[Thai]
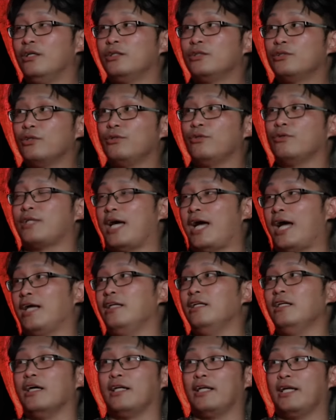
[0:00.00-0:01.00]
จนสุดท้าย
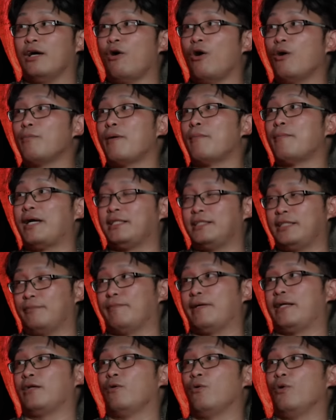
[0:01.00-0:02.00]
เหลือในห้องประมาณ
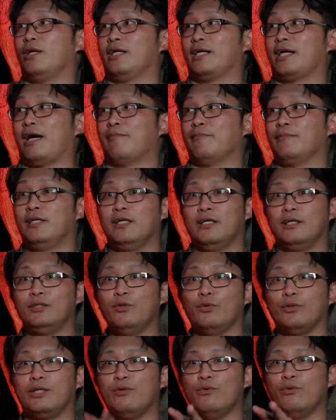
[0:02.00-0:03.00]
7-8คนครับครับอยู่
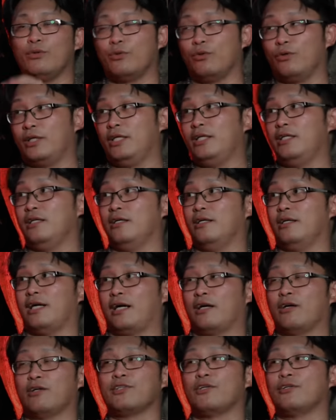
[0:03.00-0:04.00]
ที่หุ่นตัวที่หนึ่งอ่ะ
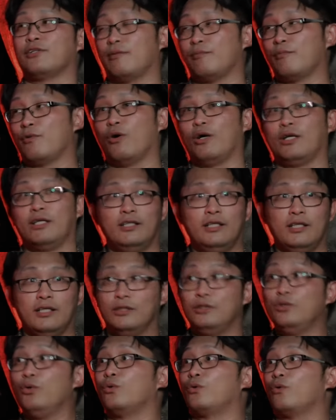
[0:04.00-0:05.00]
ก็สองสามคน
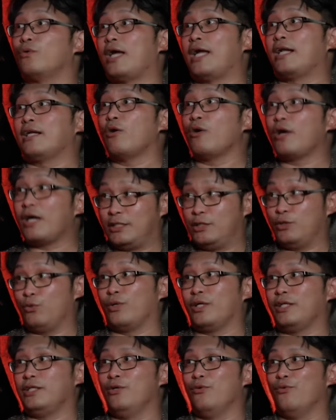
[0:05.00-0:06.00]
อยู่ตรงนั้นก็กระจุก
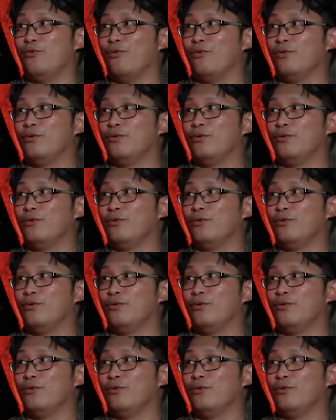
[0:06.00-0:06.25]
กันอยู่